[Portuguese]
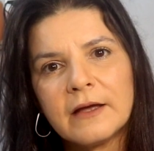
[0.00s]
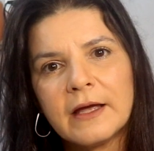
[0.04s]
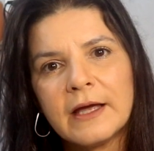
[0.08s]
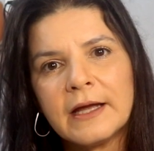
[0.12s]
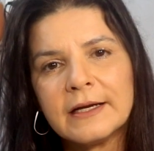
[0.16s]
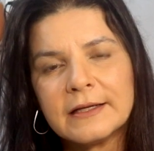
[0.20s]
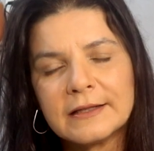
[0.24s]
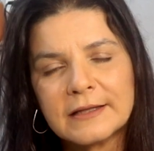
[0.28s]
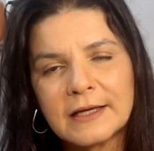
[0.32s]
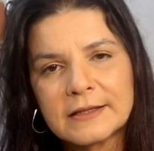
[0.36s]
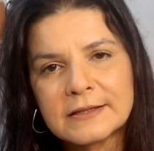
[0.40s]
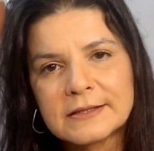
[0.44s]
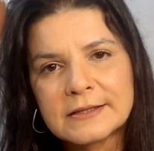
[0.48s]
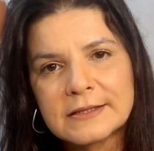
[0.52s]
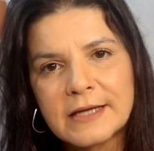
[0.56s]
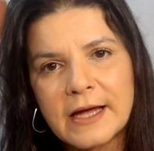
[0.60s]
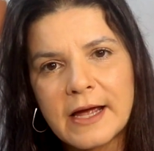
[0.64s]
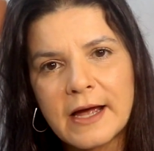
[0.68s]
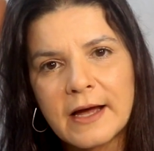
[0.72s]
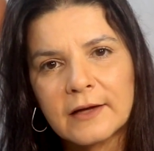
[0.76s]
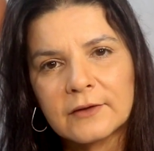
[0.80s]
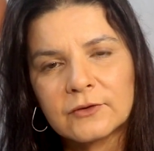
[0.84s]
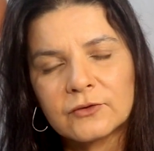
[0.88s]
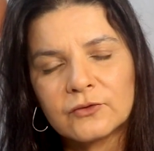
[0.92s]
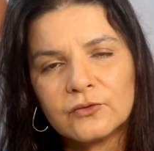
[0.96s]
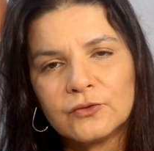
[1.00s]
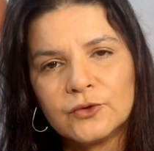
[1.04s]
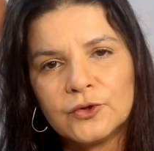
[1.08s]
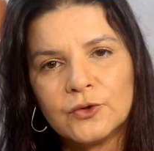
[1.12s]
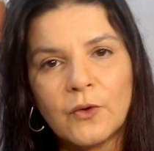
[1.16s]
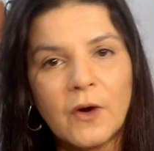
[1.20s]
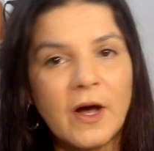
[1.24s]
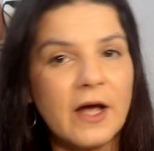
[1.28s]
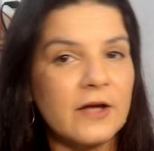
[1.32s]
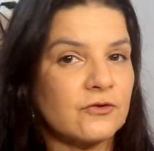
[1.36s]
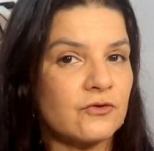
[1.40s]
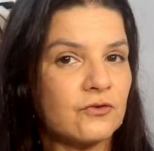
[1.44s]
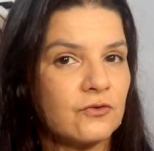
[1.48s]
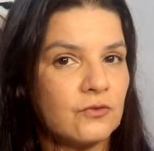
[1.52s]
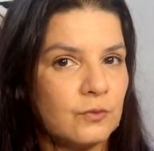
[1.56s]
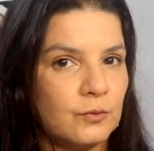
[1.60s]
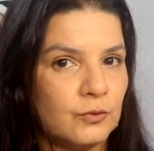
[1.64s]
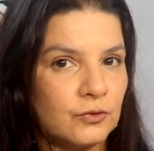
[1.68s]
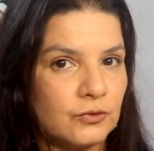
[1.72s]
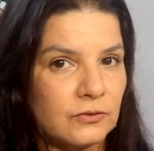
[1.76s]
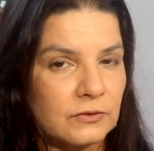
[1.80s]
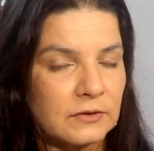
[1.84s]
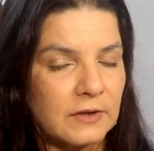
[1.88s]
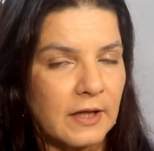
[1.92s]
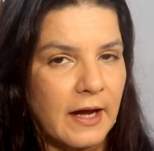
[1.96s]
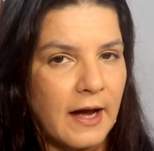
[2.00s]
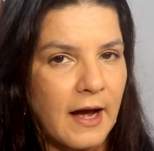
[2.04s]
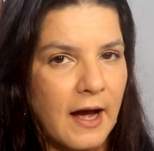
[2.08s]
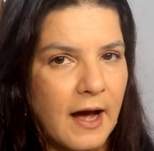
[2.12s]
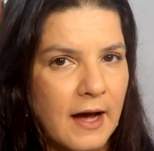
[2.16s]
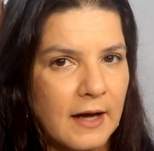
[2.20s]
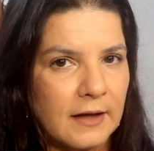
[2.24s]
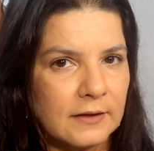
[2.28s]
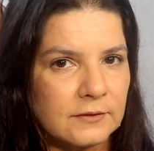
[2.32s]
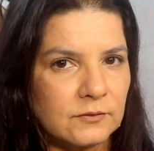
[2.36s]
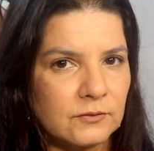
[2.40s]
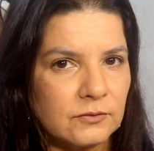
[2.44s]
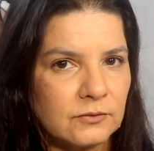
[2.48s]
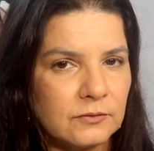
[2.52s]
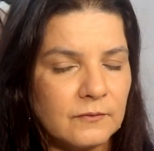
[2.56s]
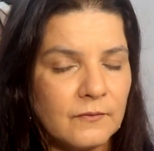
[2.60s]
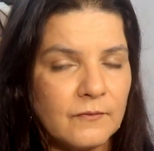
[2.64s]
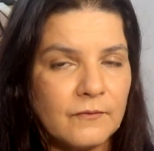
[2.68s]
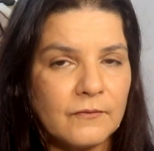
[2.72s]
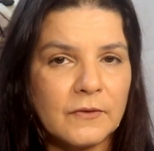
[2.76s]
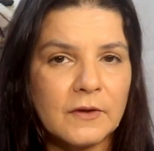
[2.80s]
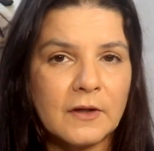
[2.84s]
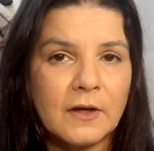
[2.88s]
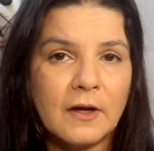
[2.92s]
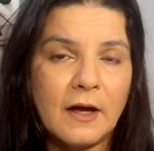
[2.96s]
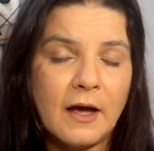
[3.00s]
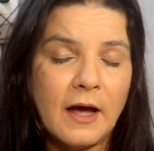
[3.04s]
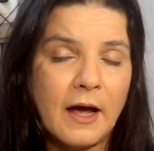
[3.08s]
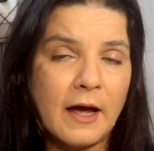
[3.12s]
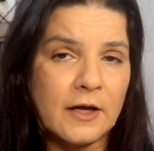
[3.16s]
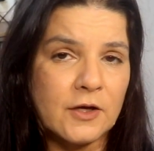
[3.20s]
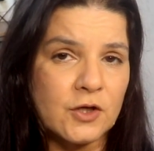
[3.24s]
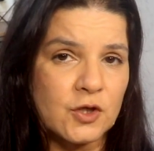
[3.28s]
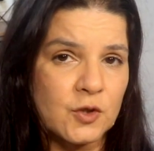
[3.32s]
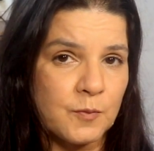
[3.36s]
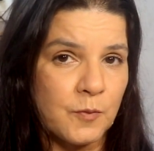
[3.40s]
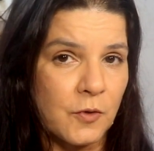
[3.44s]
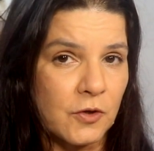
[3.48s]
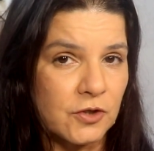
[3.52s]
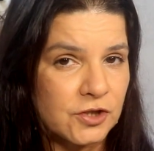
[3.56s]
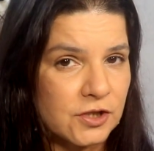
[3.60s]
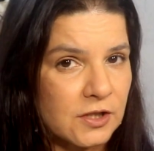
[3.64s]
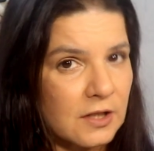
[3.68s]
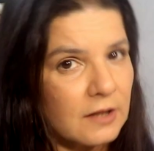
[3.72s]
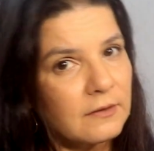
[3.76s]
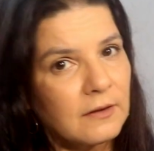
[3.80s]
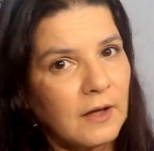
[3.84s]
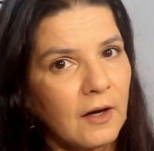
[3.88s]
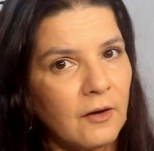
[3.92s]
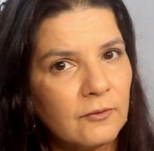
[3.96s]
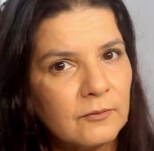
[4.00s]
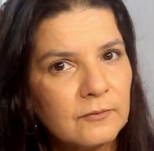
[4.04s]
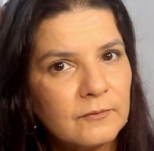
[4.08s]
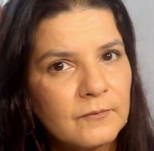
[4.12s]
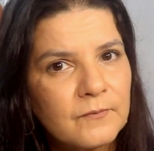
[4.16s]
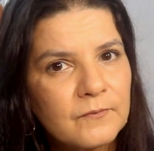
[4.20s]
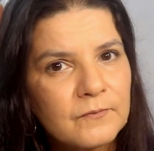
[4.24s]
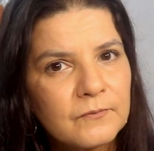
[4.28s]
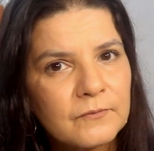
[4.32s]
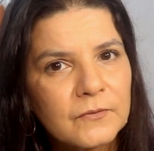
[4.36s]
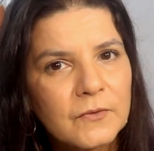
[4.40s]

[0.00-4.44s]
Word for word: ele está certo e o resto do mundo está errado? A resposta é não.